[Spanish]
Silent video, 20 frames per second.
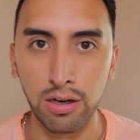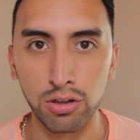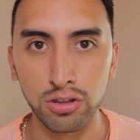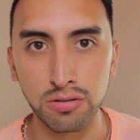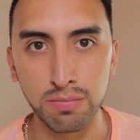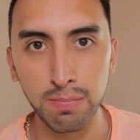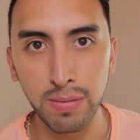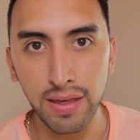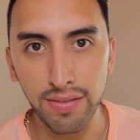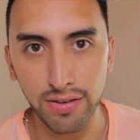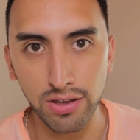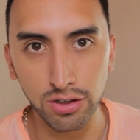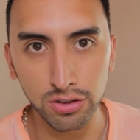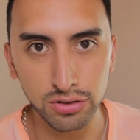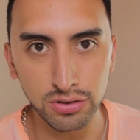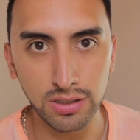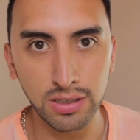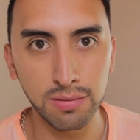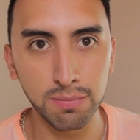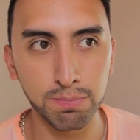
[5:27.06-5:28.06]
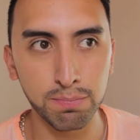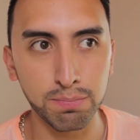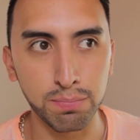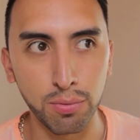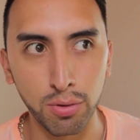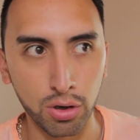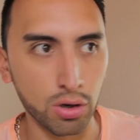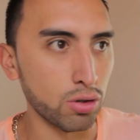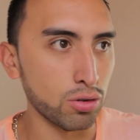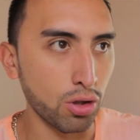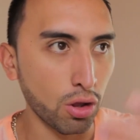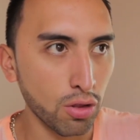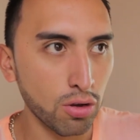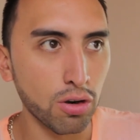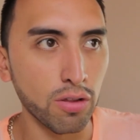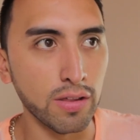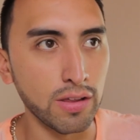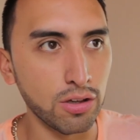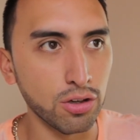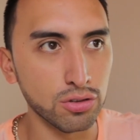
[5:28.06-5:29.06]
los medios por todo
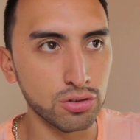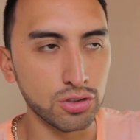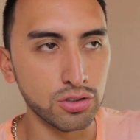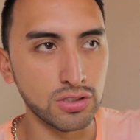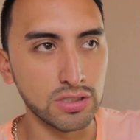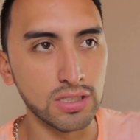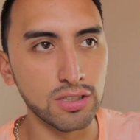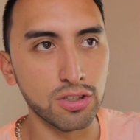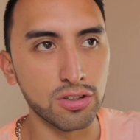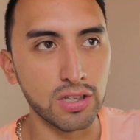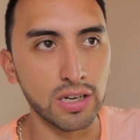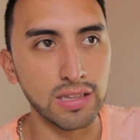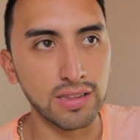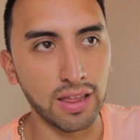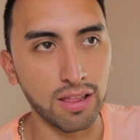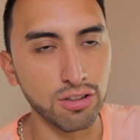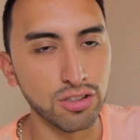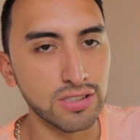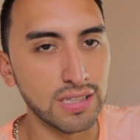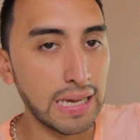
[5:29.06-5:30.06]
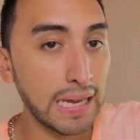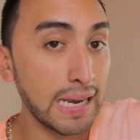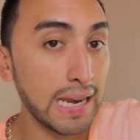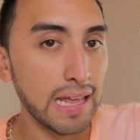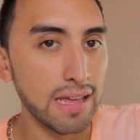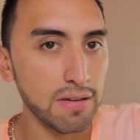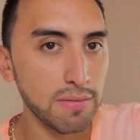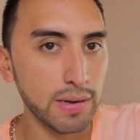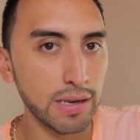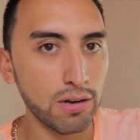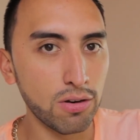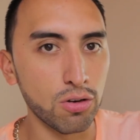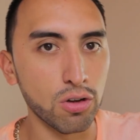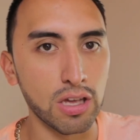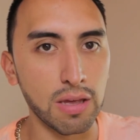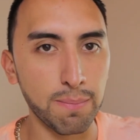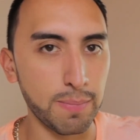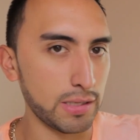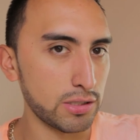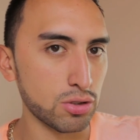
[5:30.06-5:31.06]
lo de Yo Soy 132 en la Ibero, lo
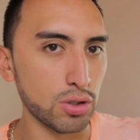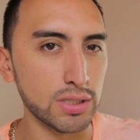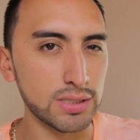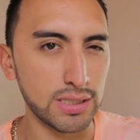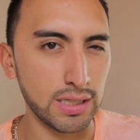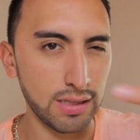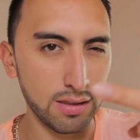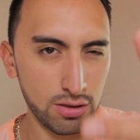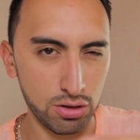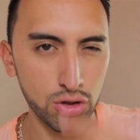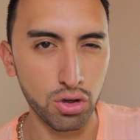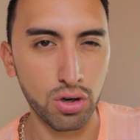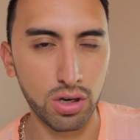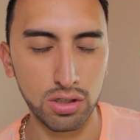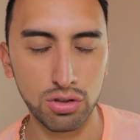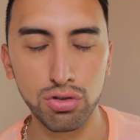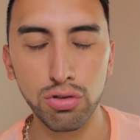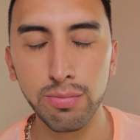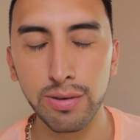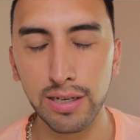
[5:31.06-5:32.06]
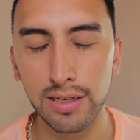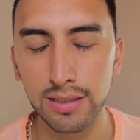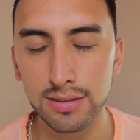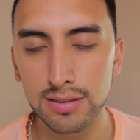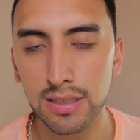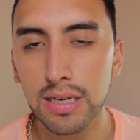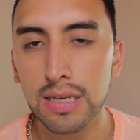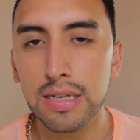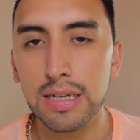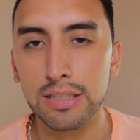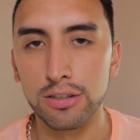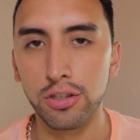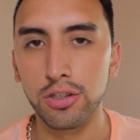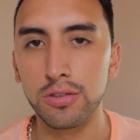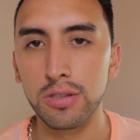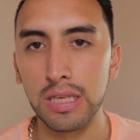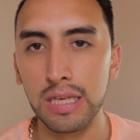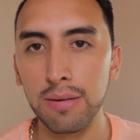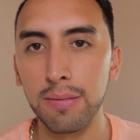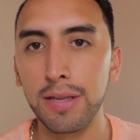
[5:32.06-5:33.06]
que pasó hace dos resúmenes.
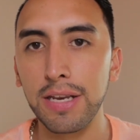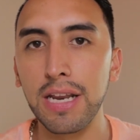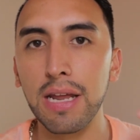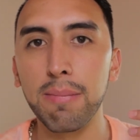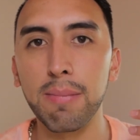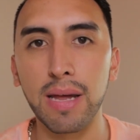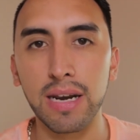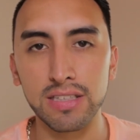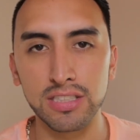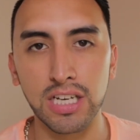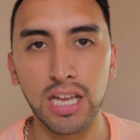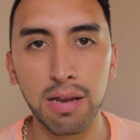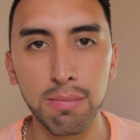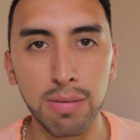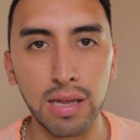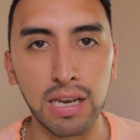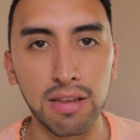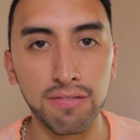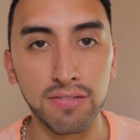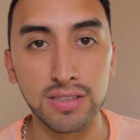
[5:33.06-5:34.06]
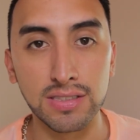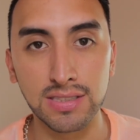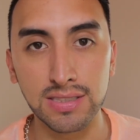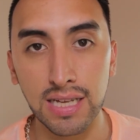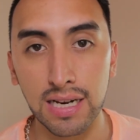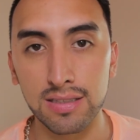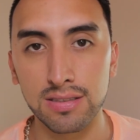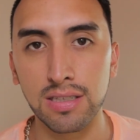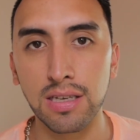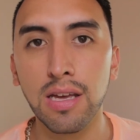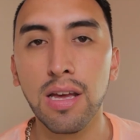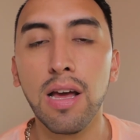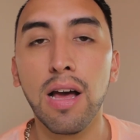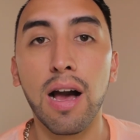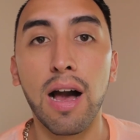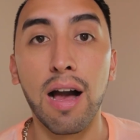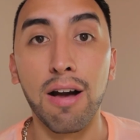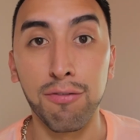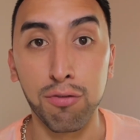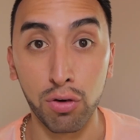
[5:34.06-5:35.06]
Entonces iban a ir a marchar, a manifestarse
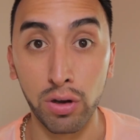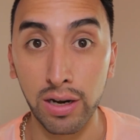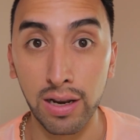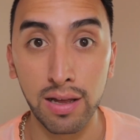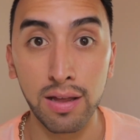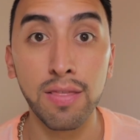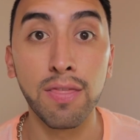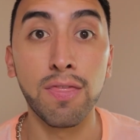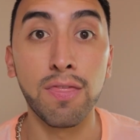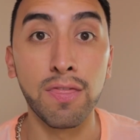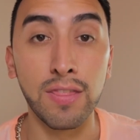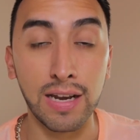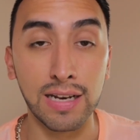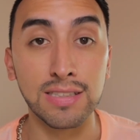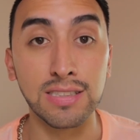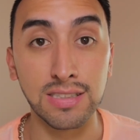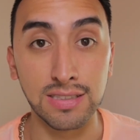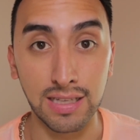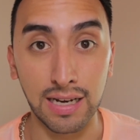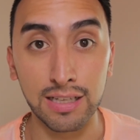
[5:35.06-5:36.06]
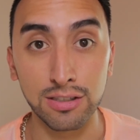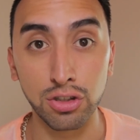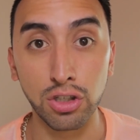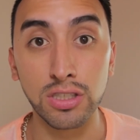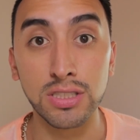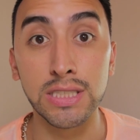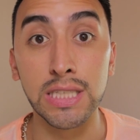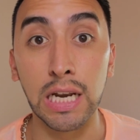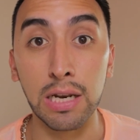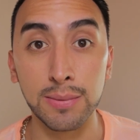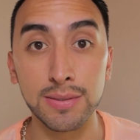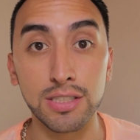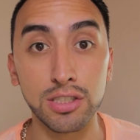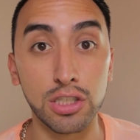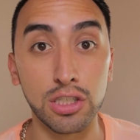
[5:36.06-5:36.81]
afuera de las instalaciones de Televisa